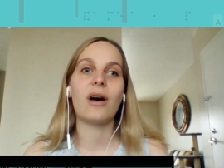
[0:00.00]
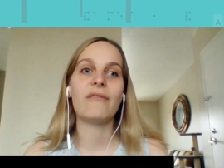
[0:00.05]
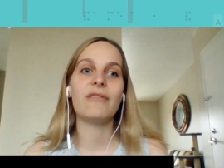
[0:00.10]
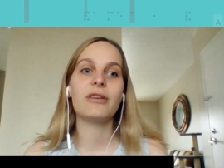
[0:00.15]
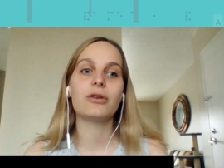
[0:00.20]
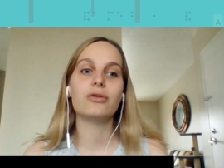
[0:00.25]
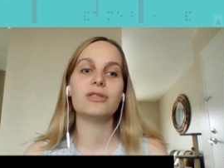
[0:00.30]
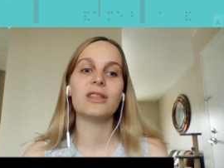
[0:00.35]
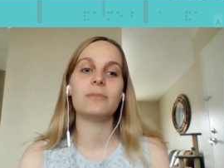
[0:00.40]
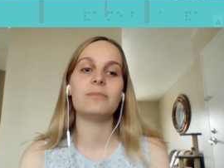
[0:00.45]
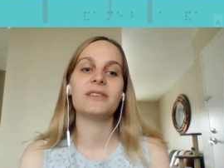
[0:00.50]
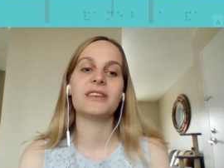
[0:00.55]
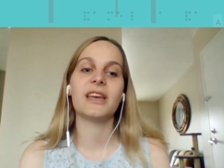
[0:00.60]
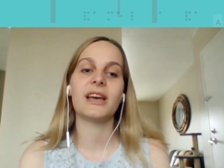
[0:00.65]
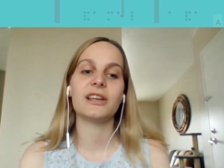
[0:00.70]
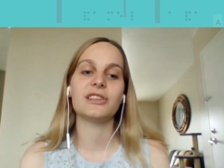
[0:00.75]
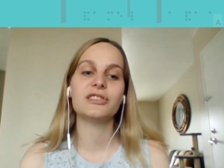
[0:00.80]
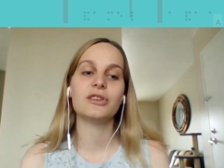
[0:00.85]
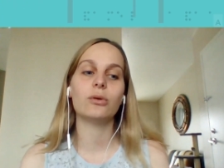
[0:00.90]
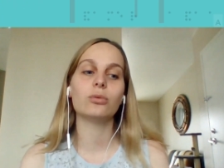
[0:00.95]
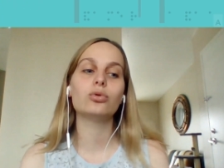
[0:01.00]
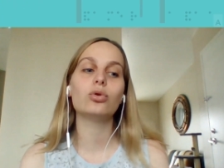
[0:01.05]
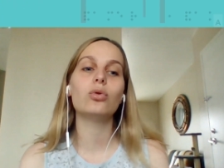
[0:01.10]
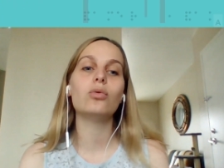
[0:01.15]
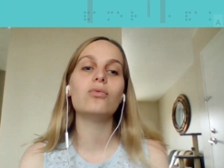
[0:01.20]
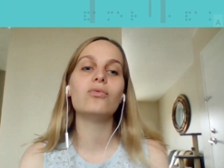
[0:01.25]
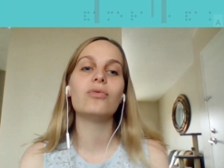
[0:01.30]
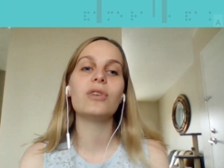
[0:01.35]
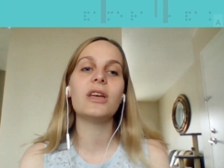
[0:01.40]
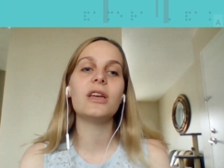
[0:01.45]
avec une application,
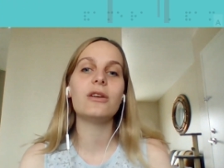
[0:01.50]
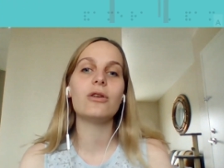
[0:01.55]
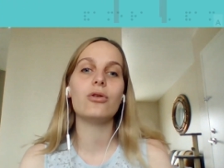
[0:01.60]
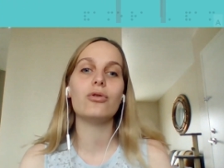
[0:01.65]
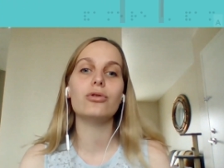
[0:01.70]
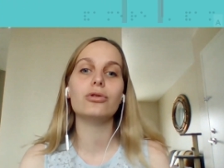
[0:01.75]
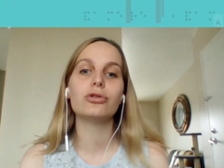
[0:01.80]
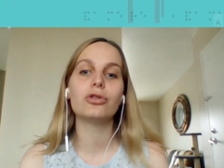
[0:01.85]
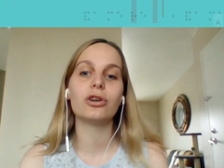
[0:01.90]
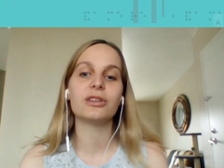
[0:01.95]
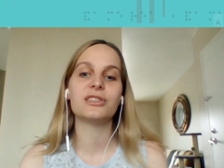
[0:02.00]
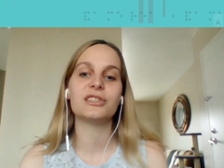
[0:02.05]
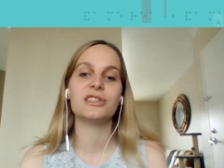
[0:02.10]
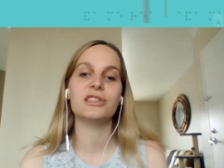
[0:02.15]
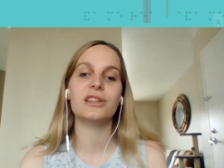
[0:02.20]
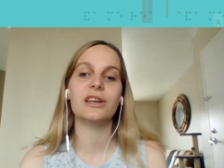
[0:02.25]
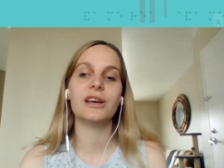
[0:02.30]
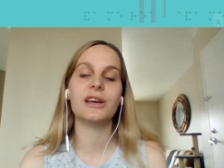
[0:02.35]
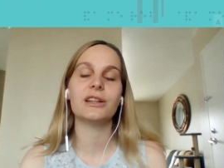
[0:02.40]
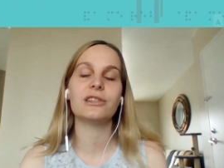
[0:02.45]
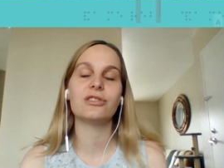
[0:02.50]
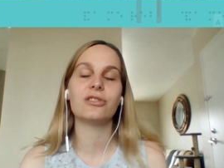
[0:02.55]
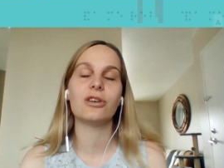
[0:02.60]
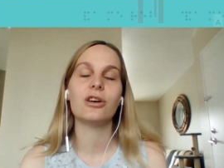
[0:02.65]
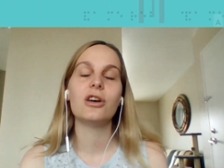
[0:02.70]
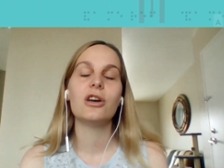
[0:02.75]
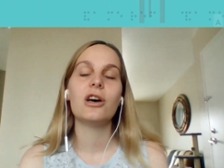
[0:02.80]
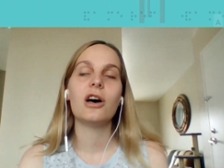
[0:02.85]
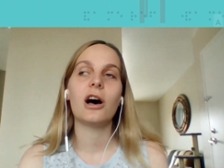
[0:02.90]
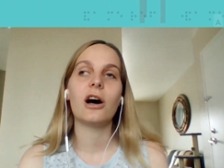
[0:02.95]
trouver une trottinette
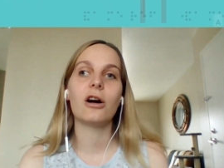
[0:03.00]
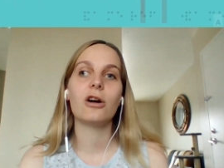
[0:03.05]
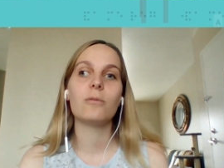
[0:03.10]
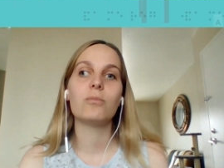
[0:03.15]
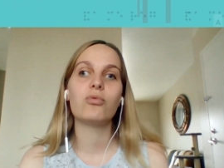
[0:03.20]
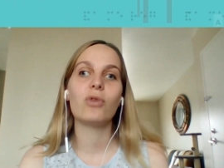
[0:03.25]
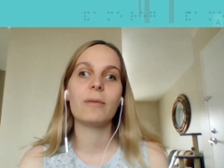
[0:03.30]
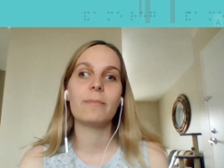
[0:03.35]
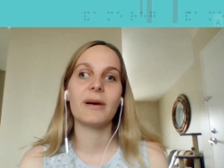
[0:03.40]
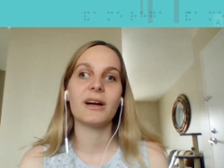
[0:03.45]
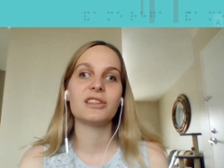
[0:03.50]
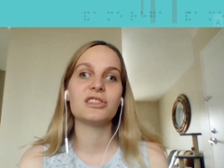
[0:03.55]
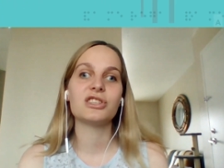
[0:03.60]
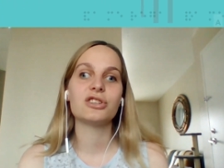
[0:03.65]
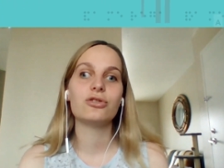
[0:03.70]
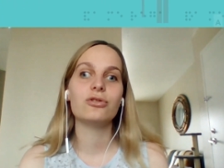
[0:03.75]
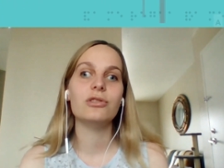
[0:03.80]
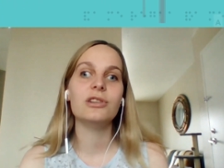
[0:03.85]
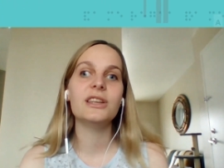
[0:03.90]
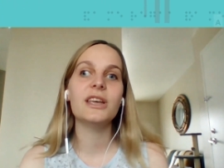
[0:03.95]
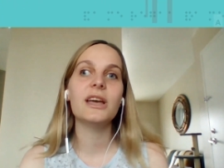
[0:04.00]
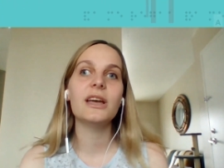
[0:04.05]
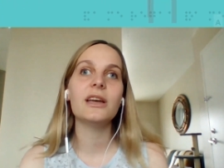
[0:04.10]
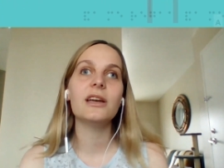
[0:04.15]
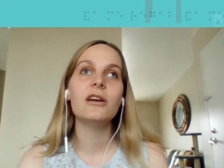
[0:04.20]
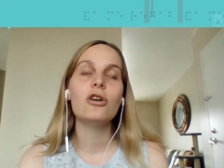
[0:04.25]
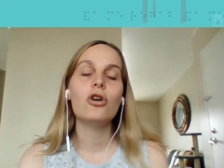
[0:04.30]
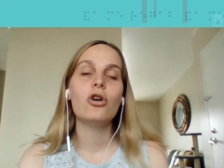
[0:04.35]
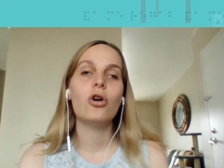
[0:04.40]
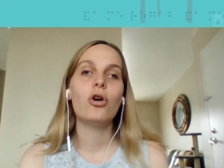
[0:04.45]
à un point
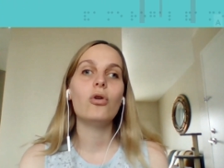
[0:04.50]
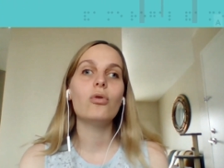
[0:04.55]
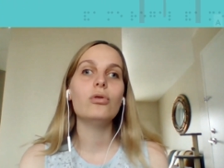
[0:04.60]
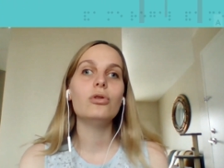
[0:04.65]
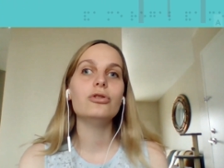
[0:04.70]
particulier, on